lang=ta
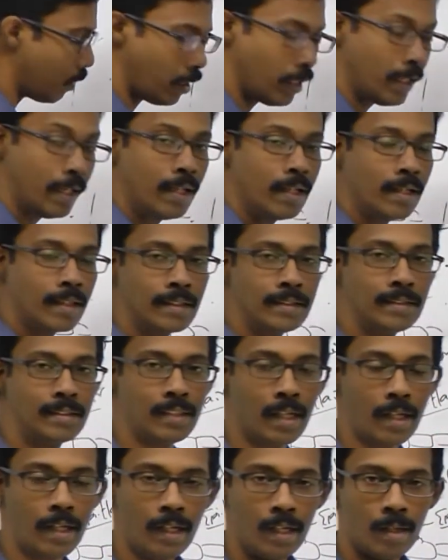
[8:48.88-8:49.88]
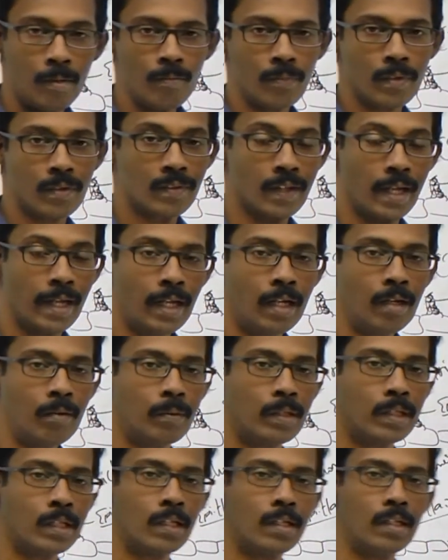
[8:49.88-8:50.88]
த சைலம் சைலம்
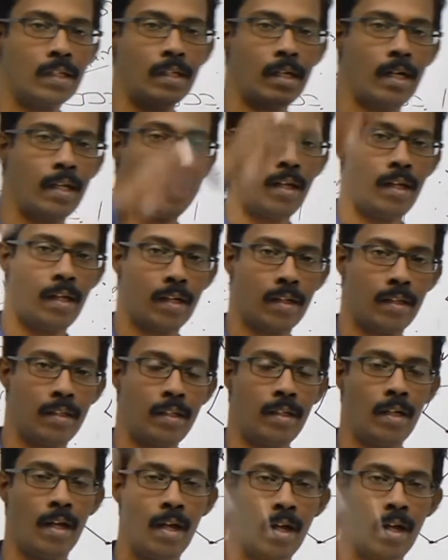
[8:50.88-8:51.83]
வந்தால் தான் அதிலேருந்து